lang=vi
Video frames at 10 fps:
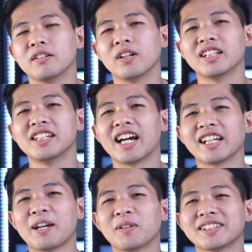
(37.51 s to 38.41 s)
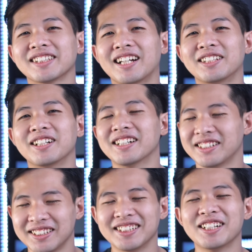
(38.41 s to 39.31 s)
Vậy thì anh em đã sẵn sàng chưa?
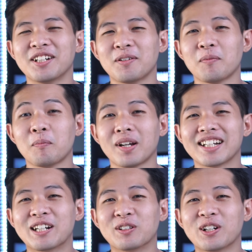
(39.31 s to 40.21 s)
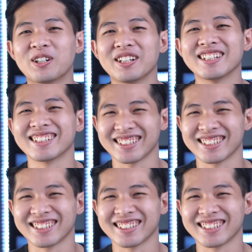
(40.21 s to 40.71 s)
Bắt đầu thôi.